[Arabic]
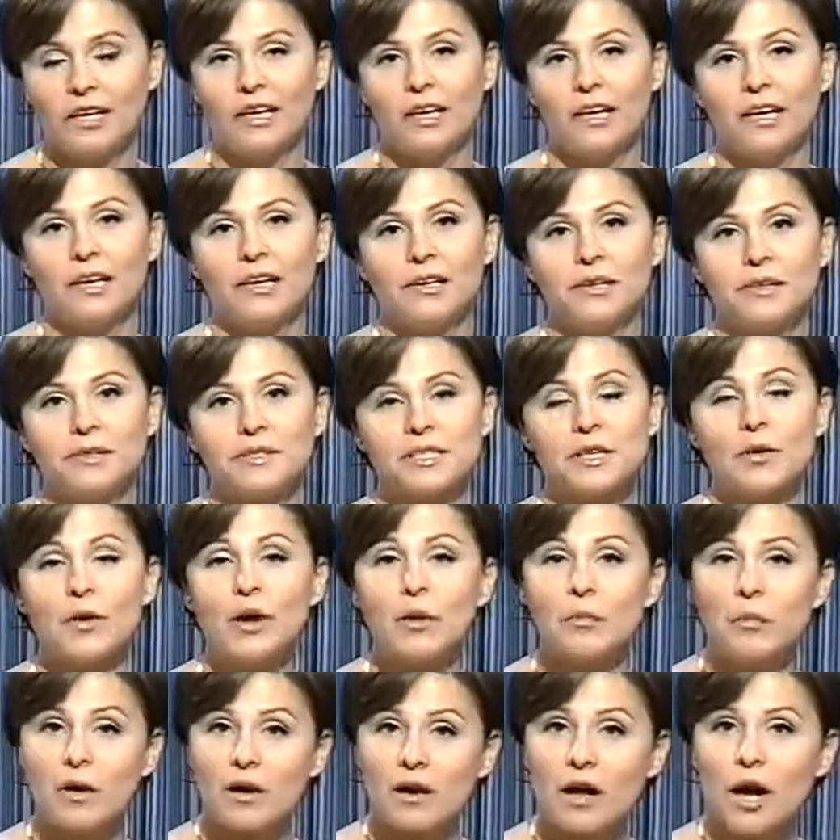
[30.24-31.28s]
آه، سواء
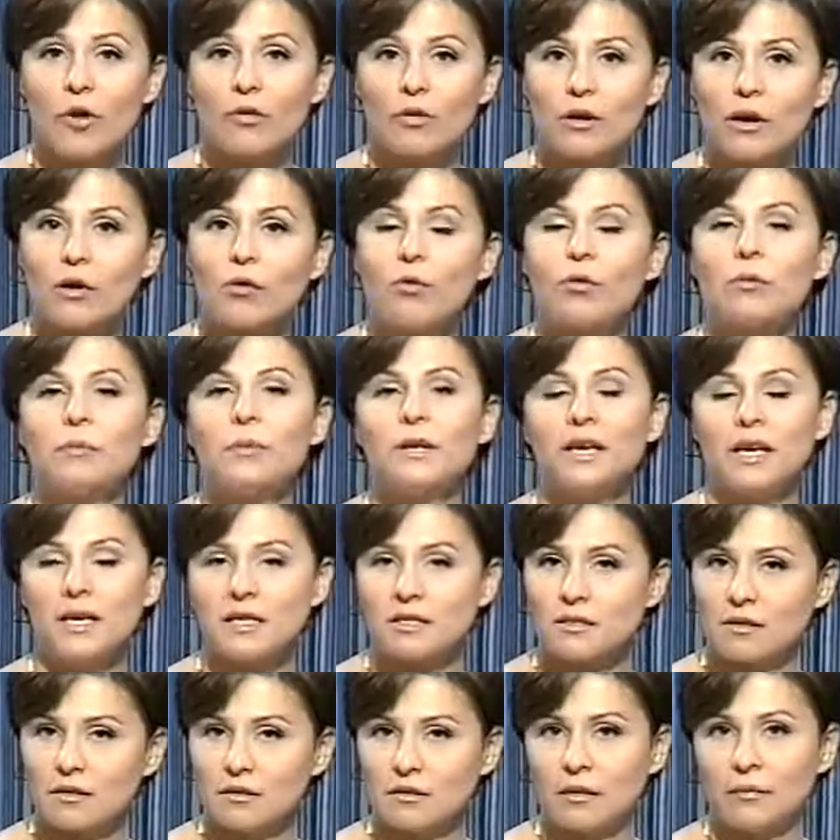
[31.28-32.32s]
المراه او الرجل بيحصل
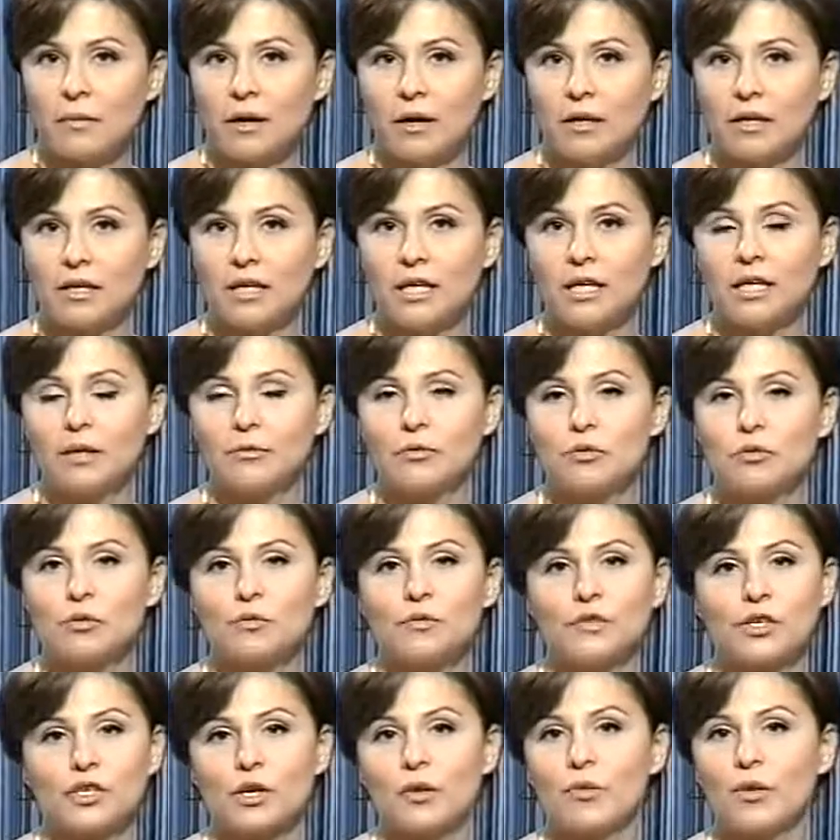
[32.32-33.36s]
طبعا ان احنا بنشوف
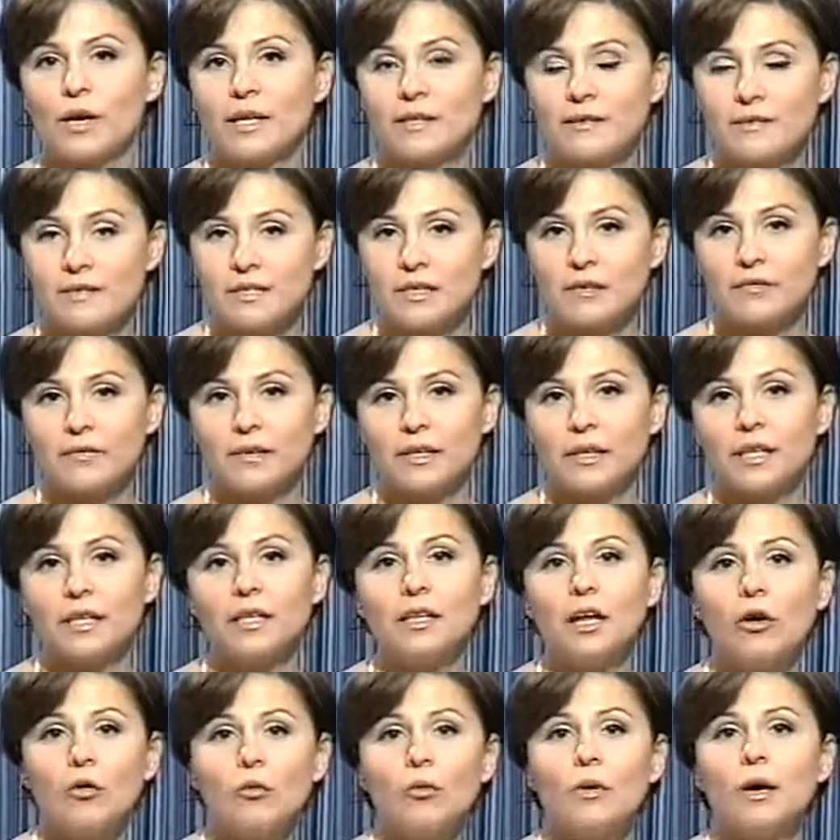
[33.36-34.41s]
تشوهات كتير في الايد
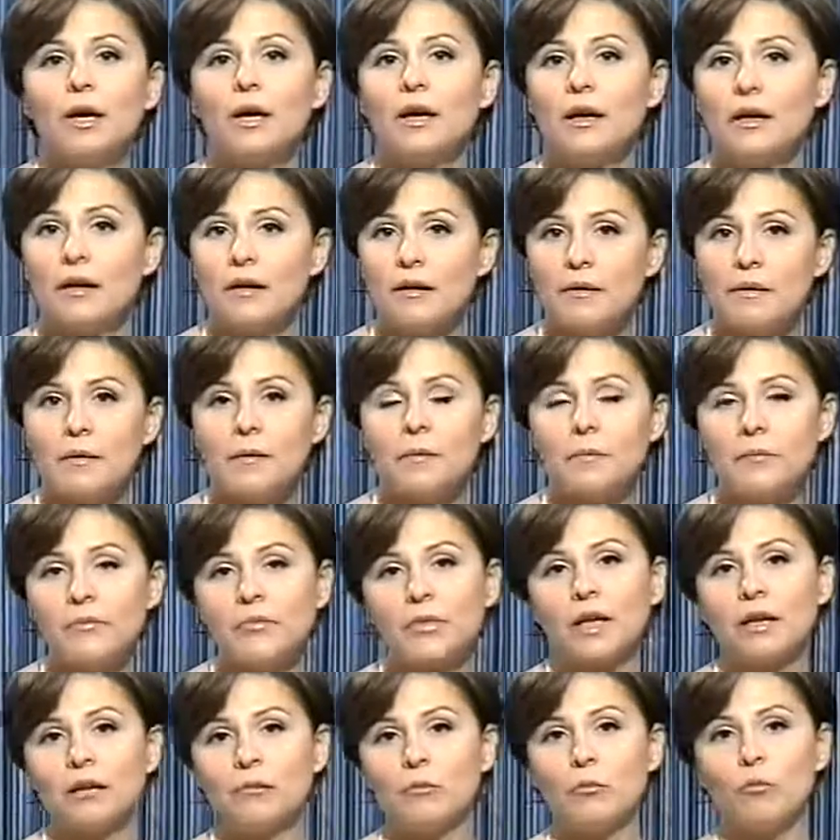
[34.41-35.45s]
او آه،
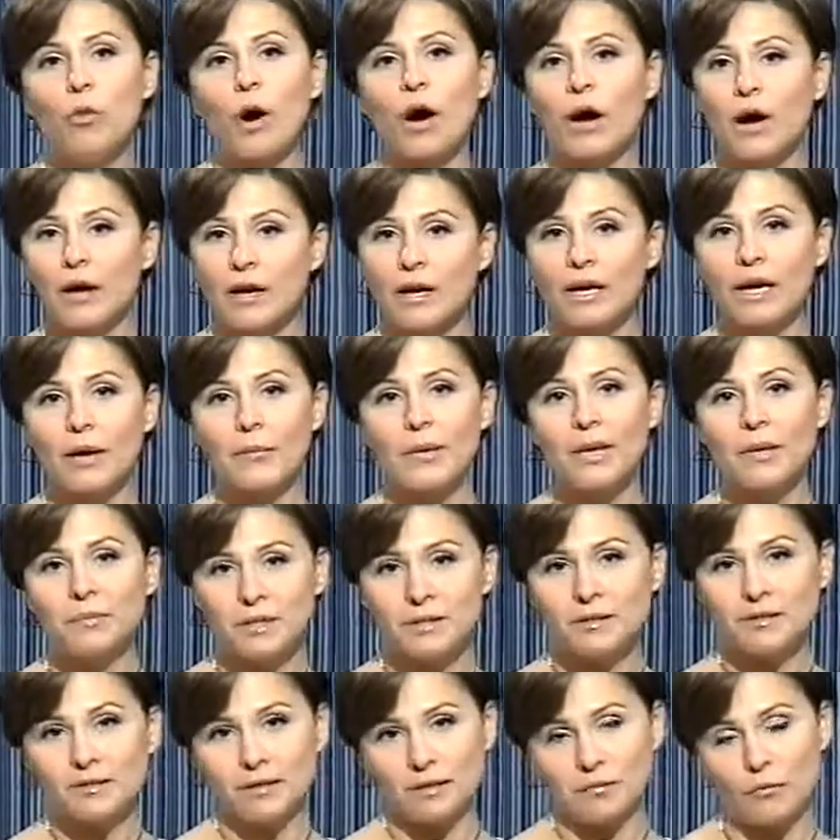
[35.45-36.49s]
مؤخرا كمان
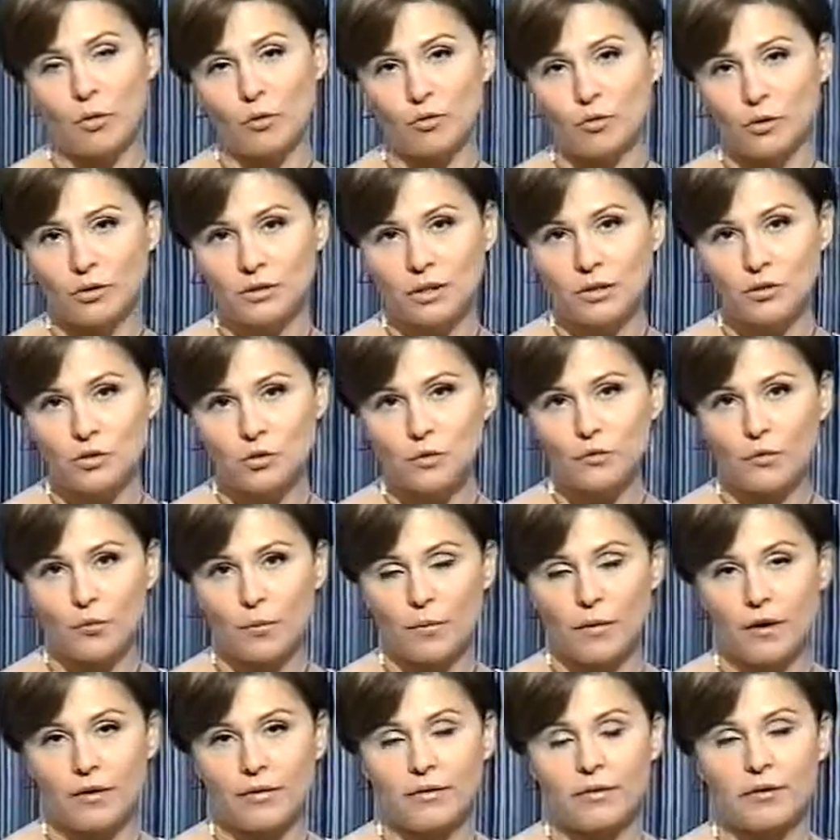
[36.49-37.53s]
ابتدت الموضوع ده نشوفه
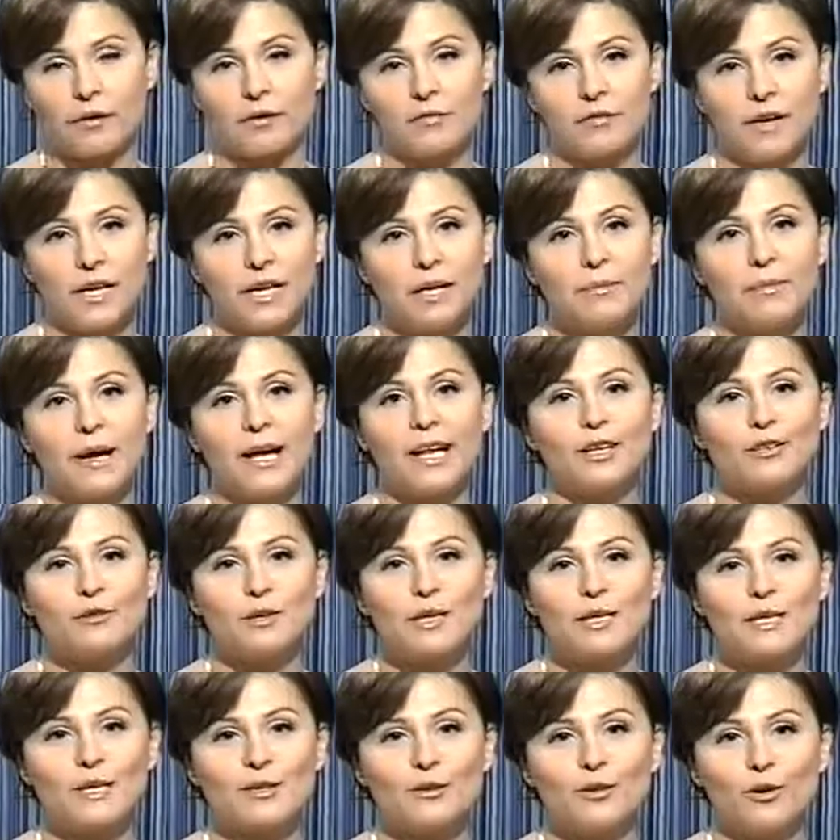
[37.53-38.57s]
بكثره فاحنا معانا
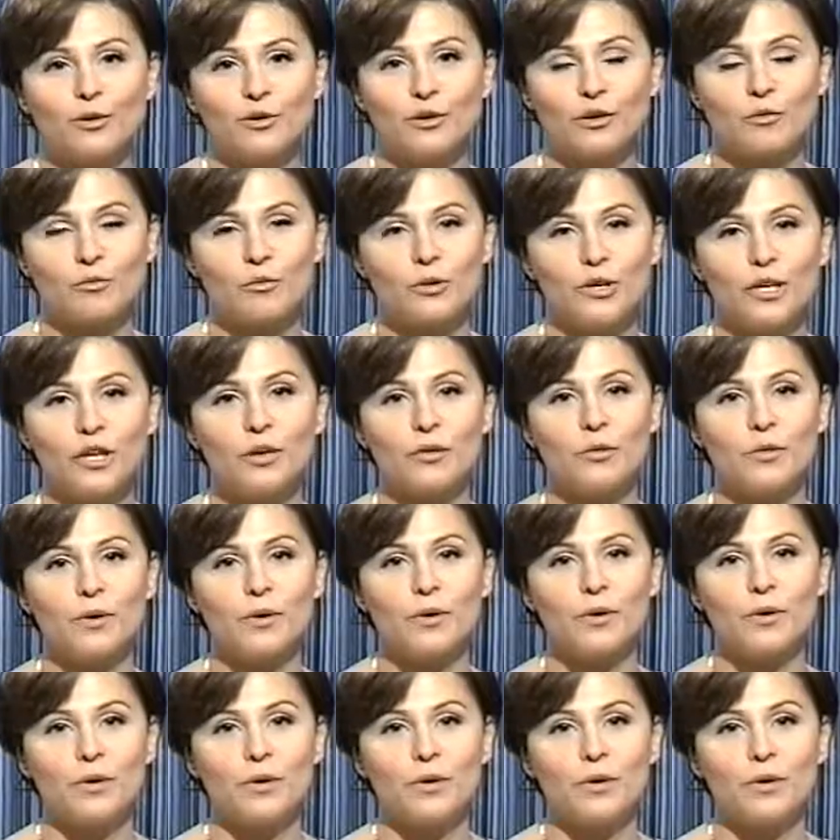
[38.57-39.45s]
دلوقتي دكتور منير ويلي